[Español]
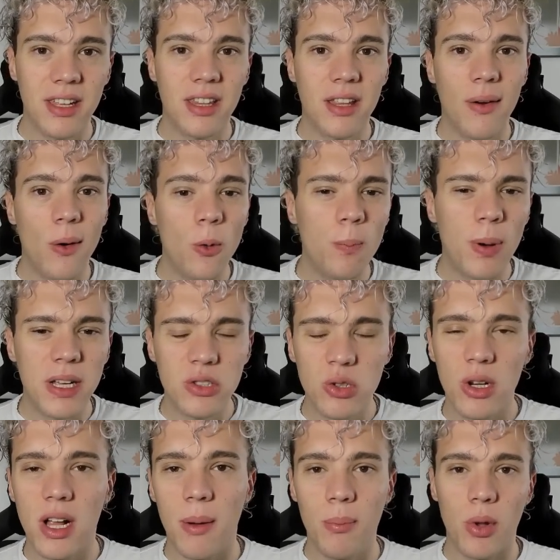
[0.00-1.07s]
estaba a un paso
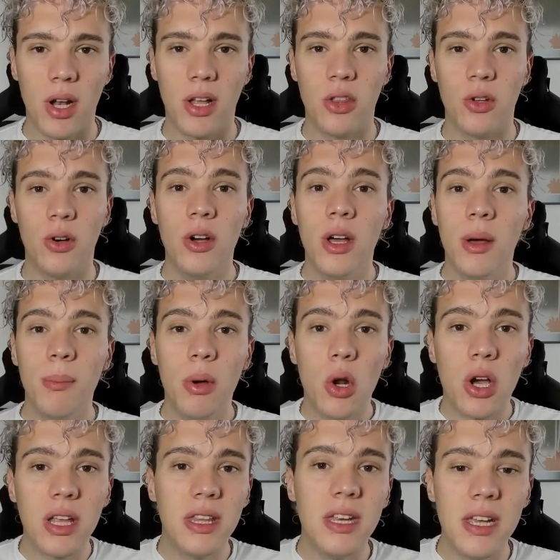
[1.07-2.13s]
del campeonato.
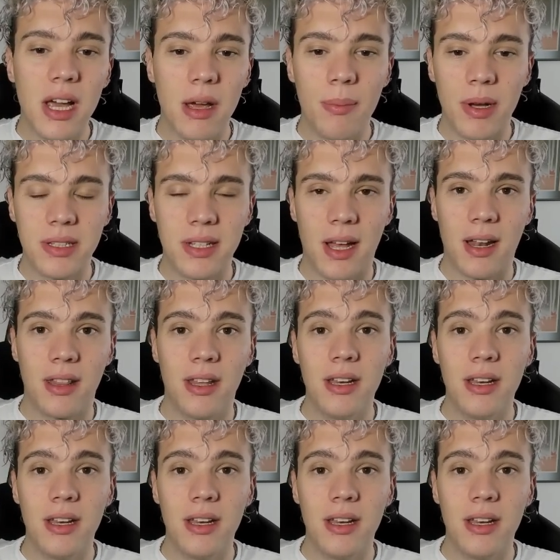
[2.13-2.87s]
Pero ¿qué tenía que pasar?